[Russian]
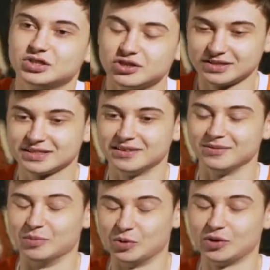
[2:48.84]
жирный стал,
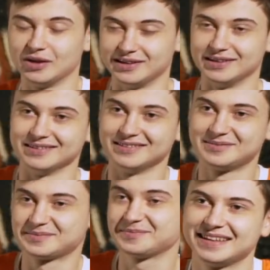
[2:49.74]
много, наверное.
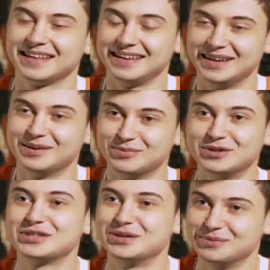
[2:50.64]
Я
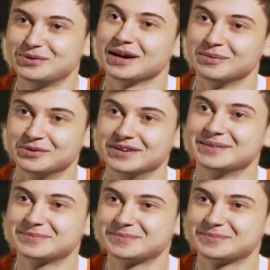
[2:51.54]
больше люблю крабовый.